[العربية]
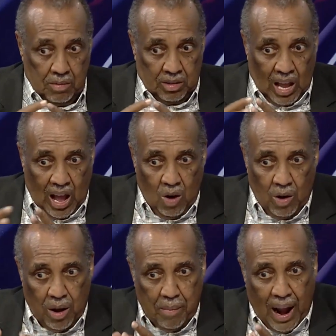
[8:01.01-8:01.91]

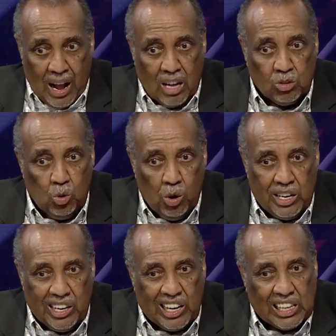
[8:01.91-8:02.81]
تعاون مع
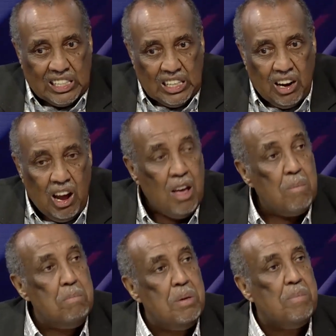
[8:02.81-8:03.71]
دول كثيرة
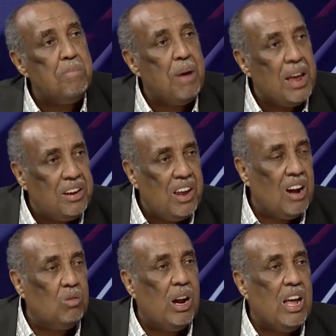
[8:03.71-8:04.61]
من بينها
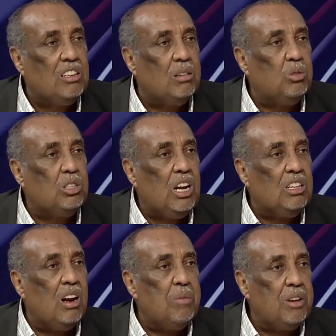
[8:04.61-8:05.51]
الولايات
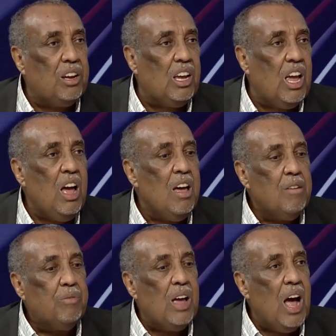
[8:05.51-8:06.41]
المتحدة الأمريكية
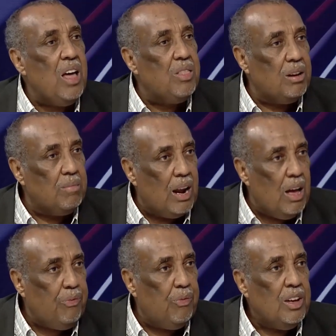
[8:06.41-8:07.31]
في هذا
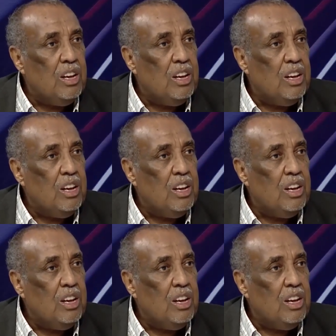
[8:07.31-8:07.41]
الملف